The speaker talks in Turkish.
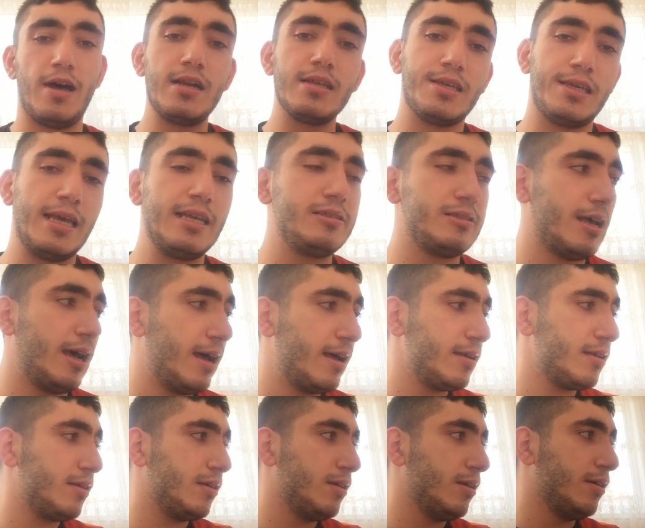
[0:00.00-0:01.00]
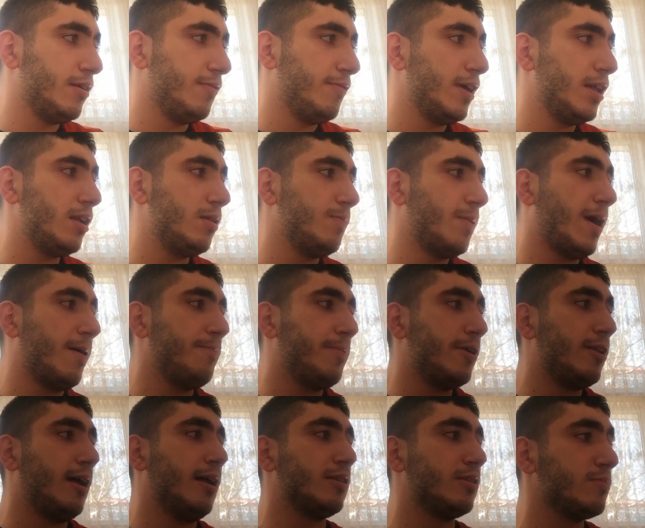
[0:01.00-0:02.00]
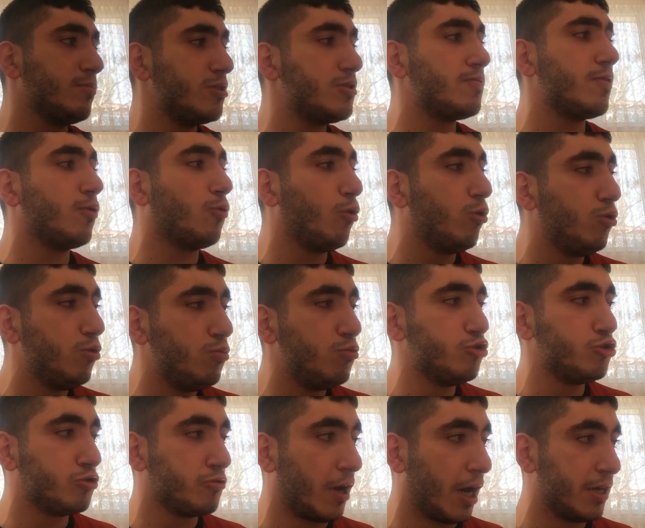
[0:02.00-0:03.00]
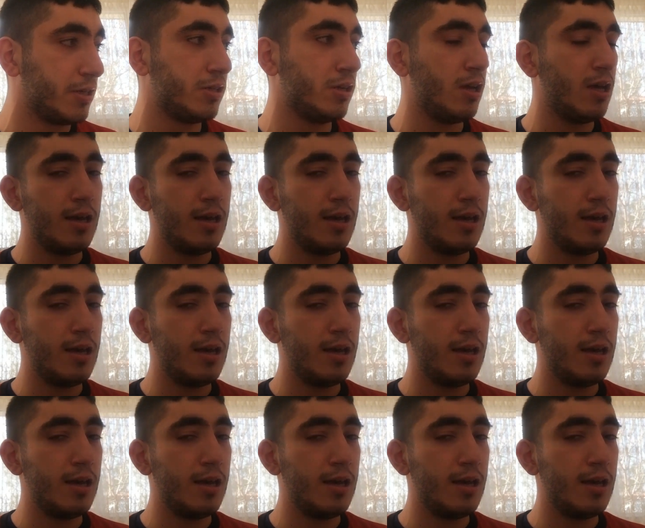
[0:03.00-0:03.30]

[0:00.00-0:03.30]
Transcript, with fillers: var. Keza e, verilmeyen penaltımız ve golümüz var.